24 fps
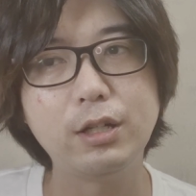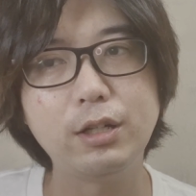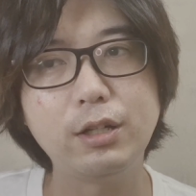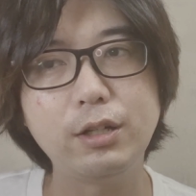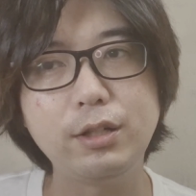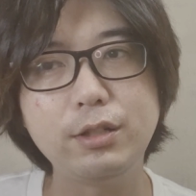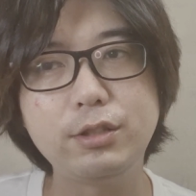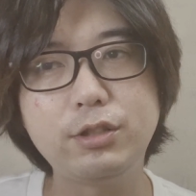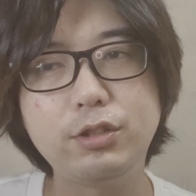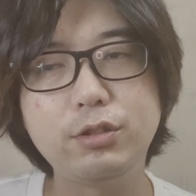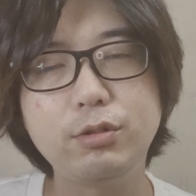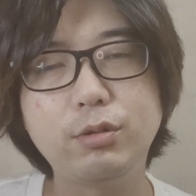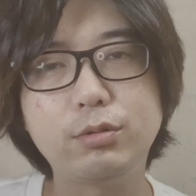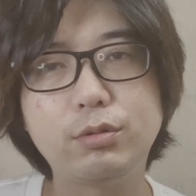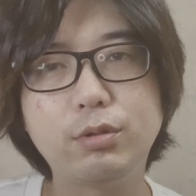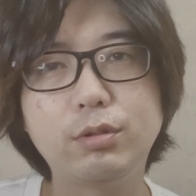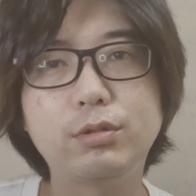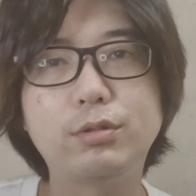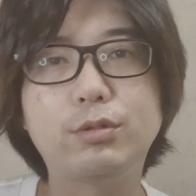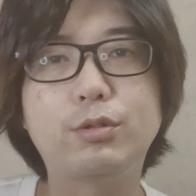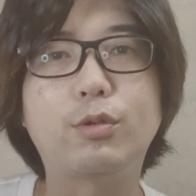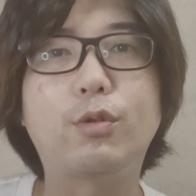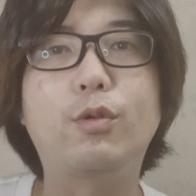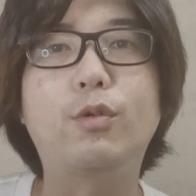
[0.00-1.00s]
一応撮っ
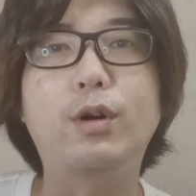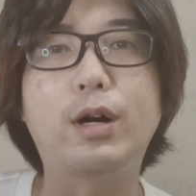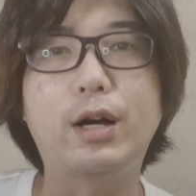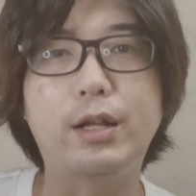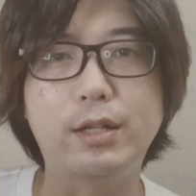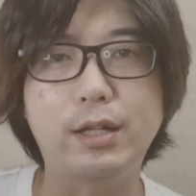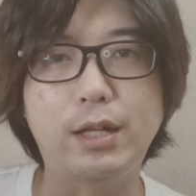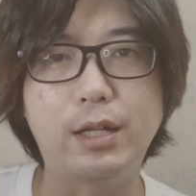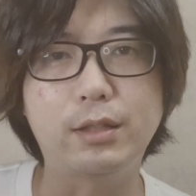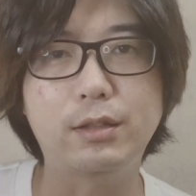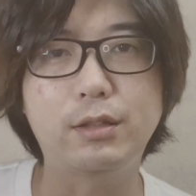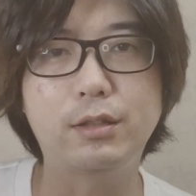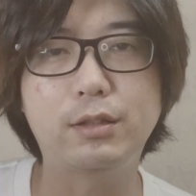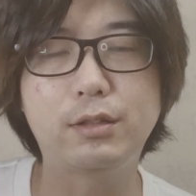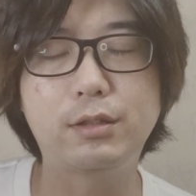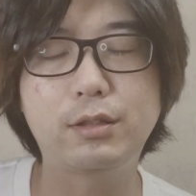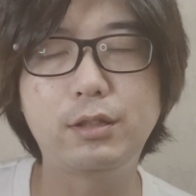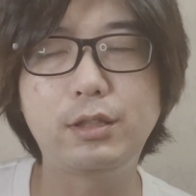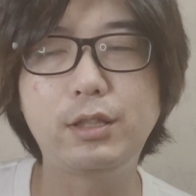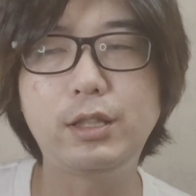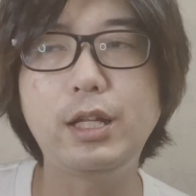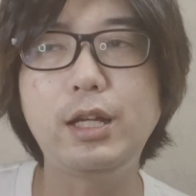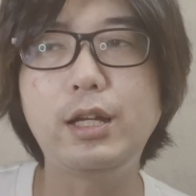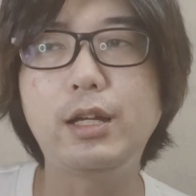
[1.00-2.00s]
とこうかなっ
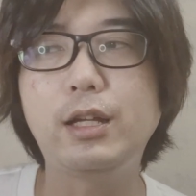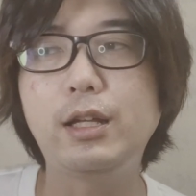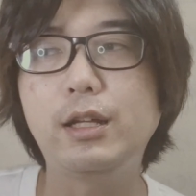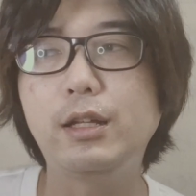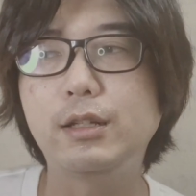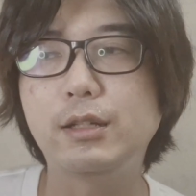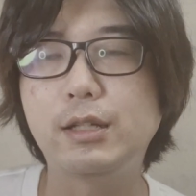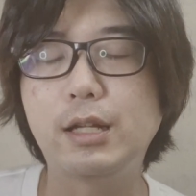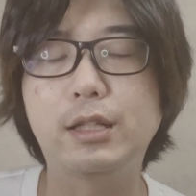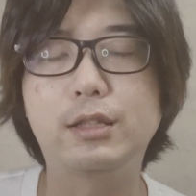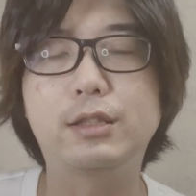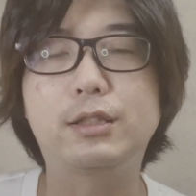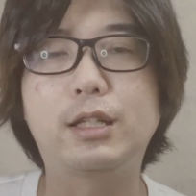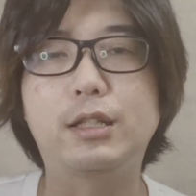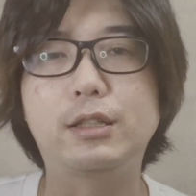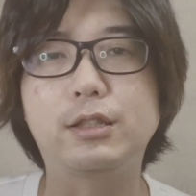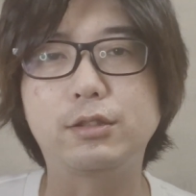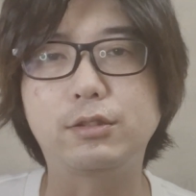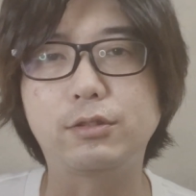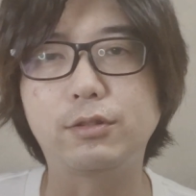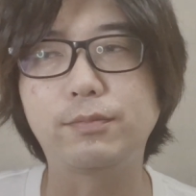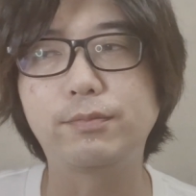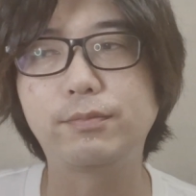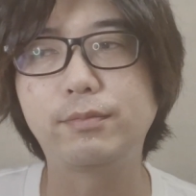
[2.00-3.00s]
てなったん
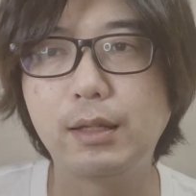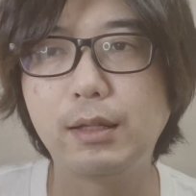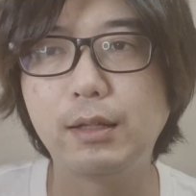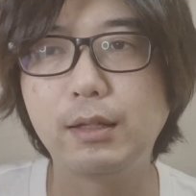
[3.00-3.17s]
ですよ。